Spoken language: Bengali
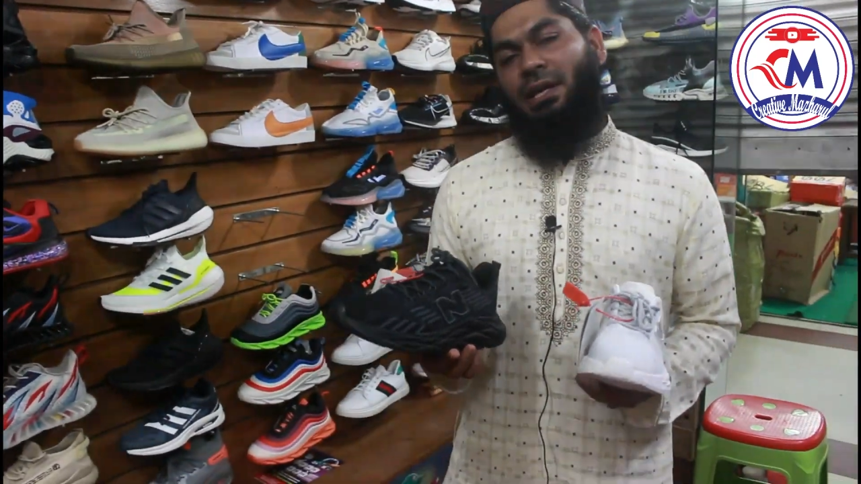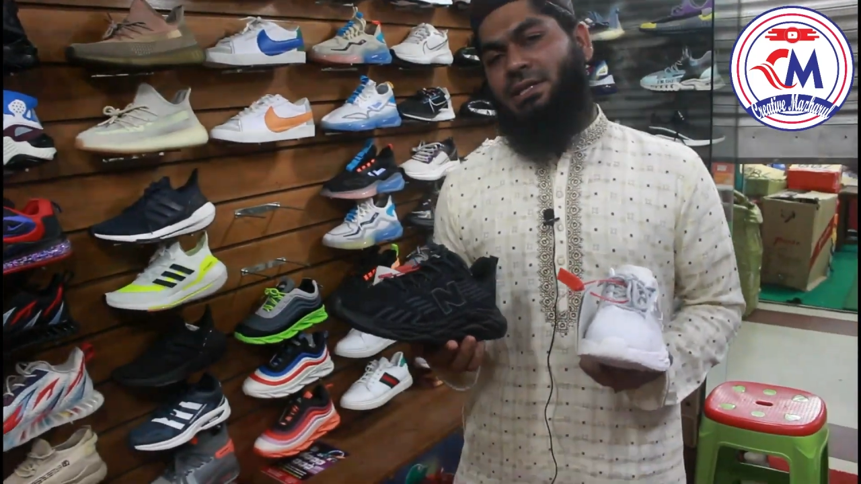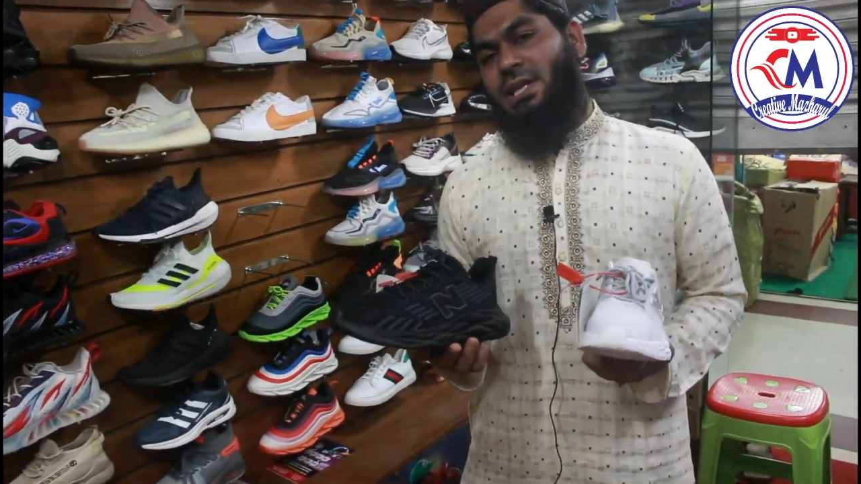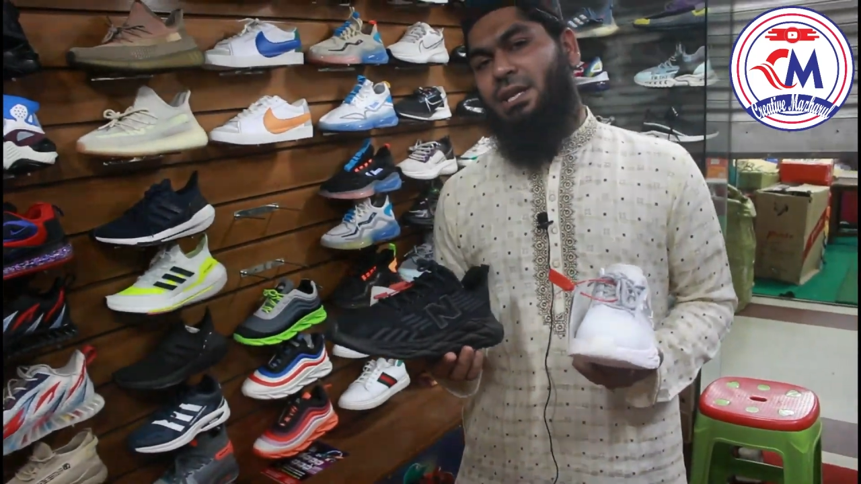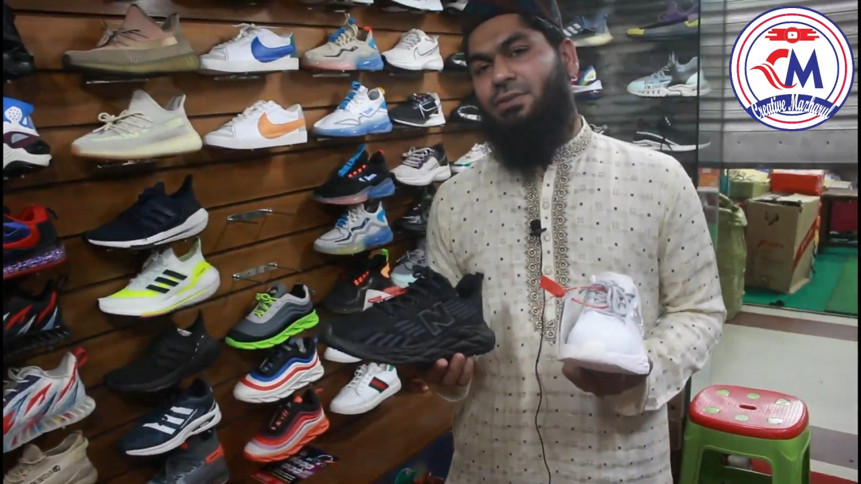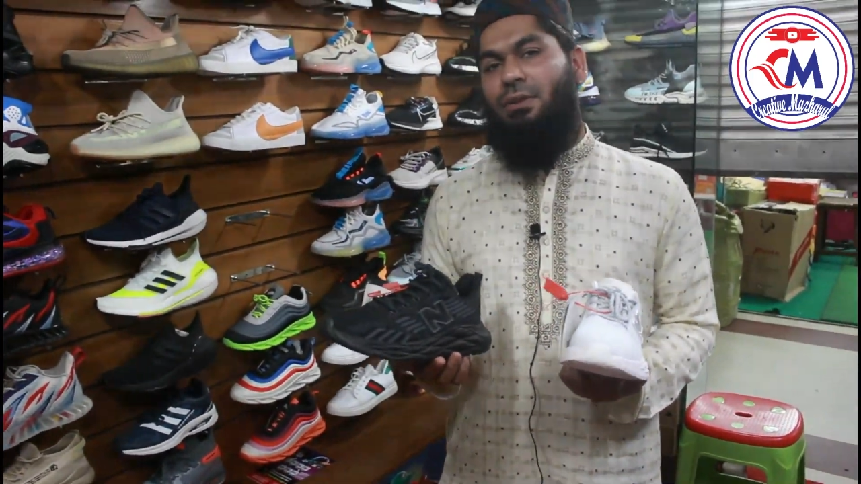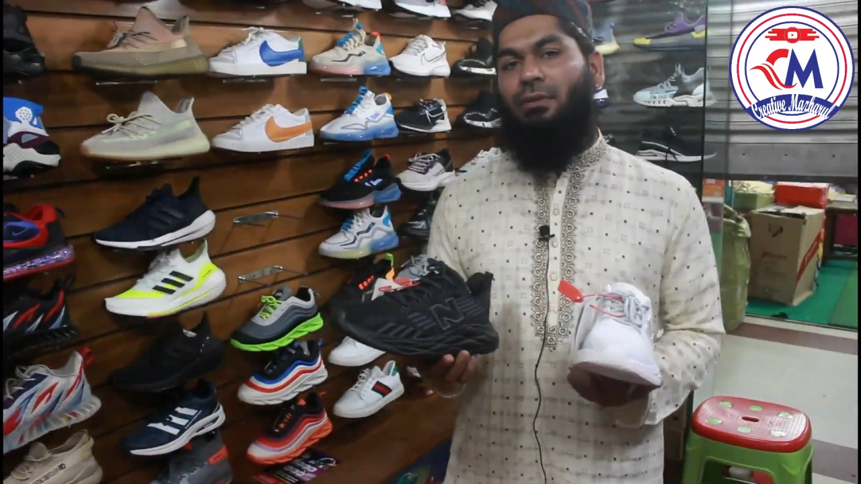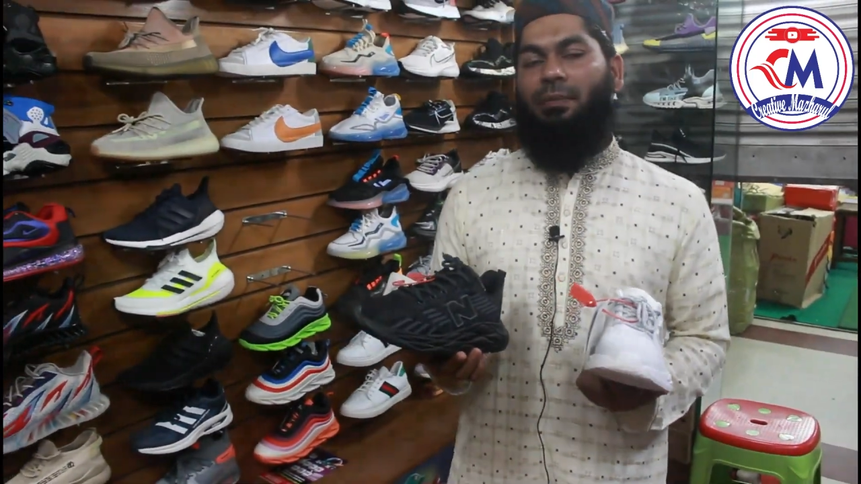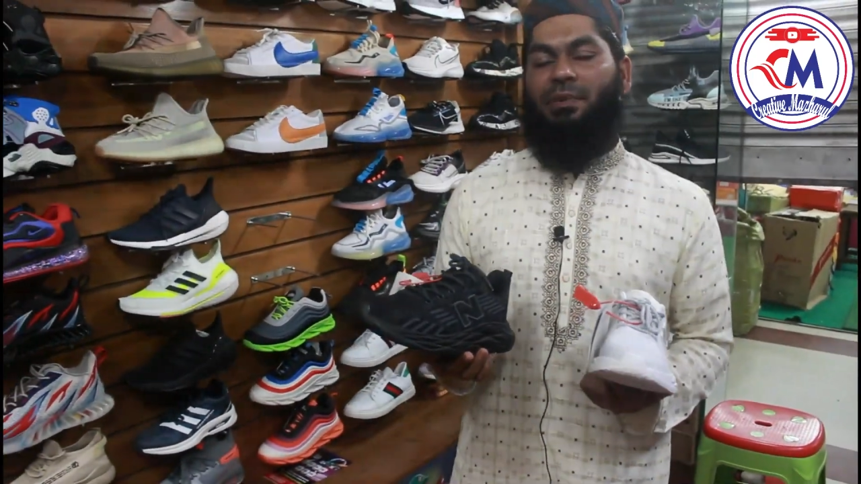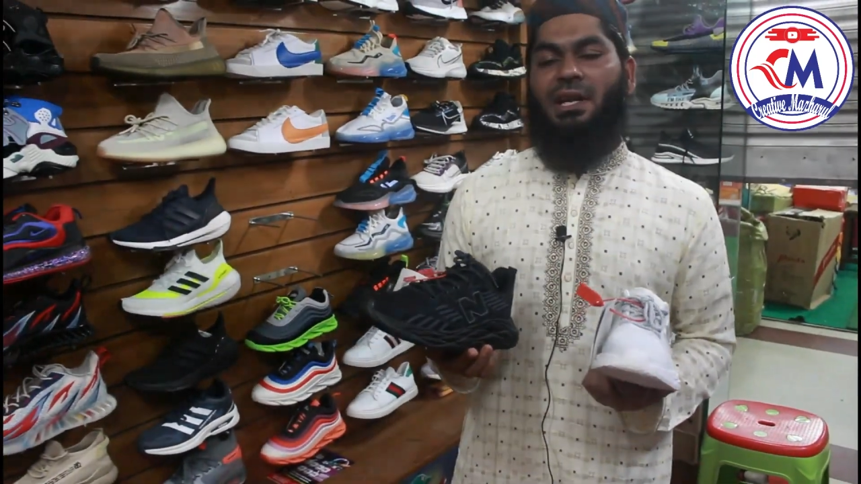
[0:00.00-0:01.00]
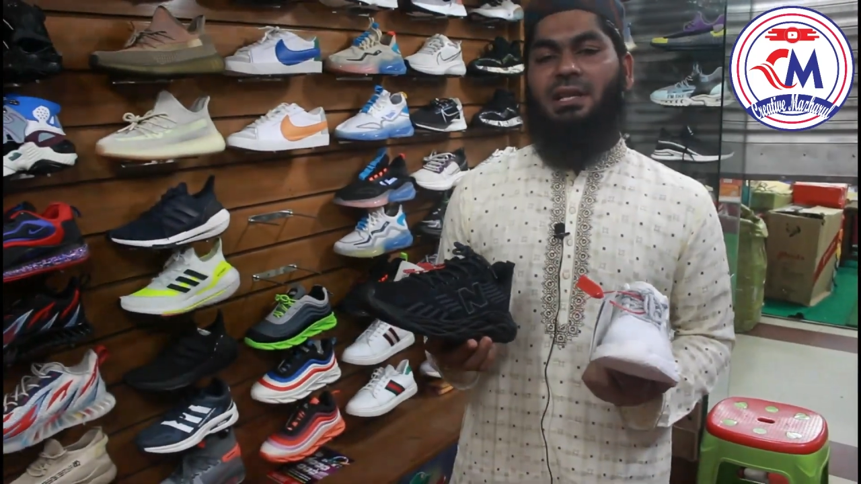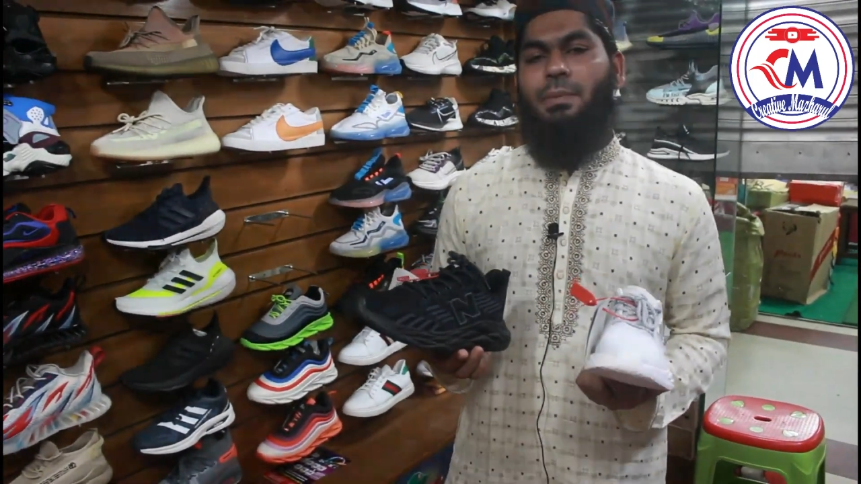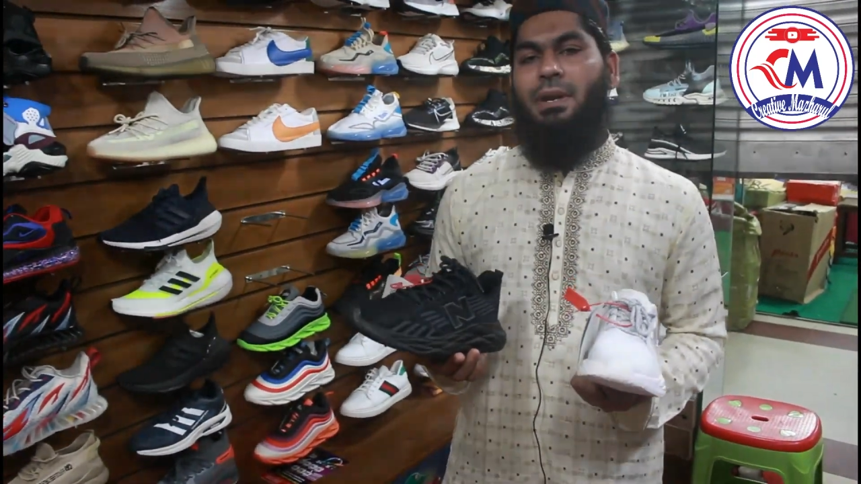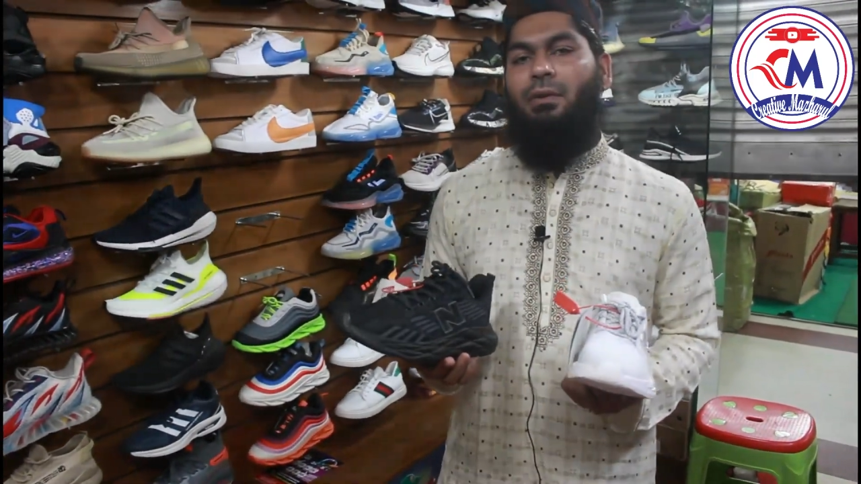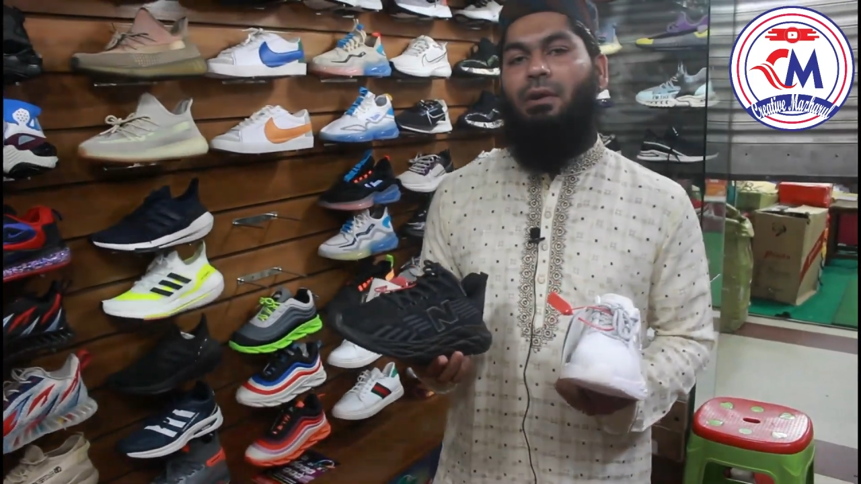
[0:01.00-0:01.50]
ইনশাল্লাহ এই জুতোগুলো আপনি নিতে
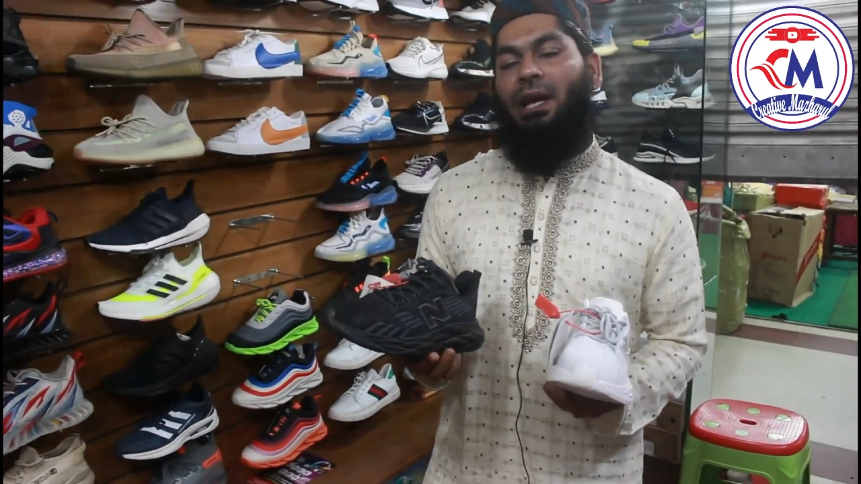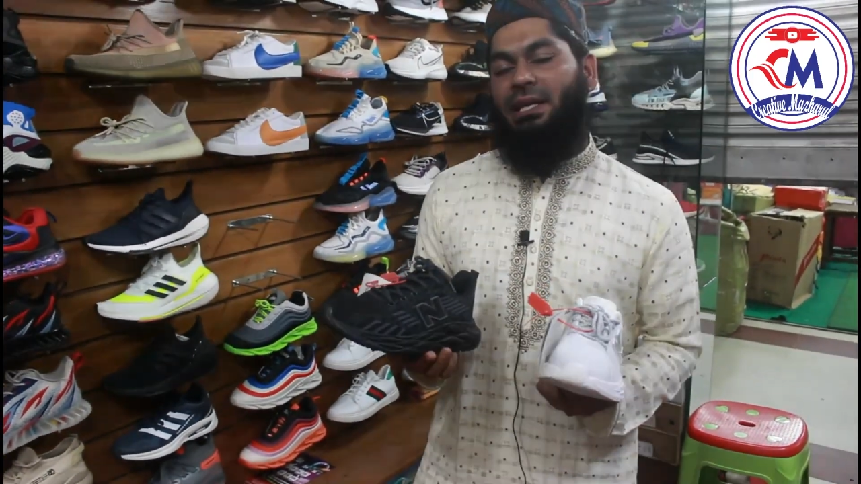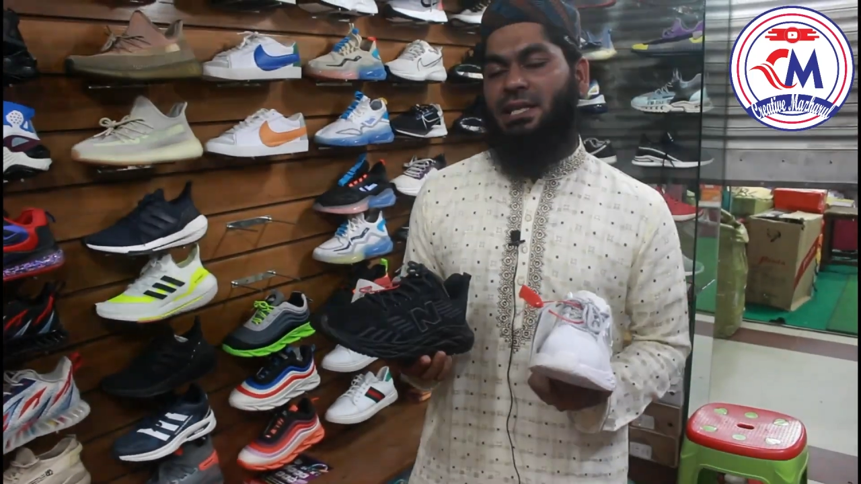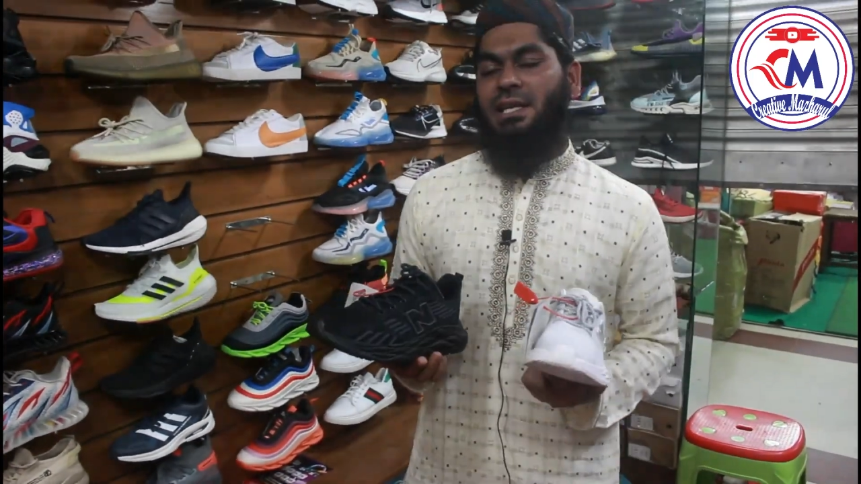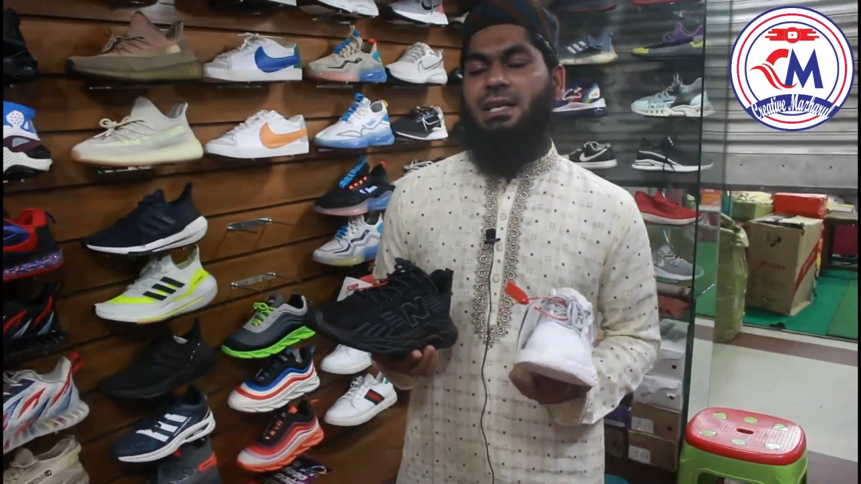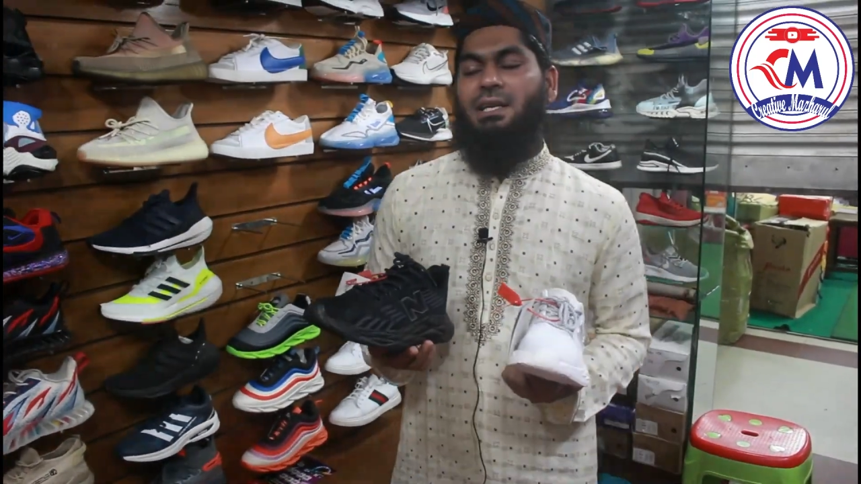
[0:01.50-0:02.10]
পারেন অনায়াসে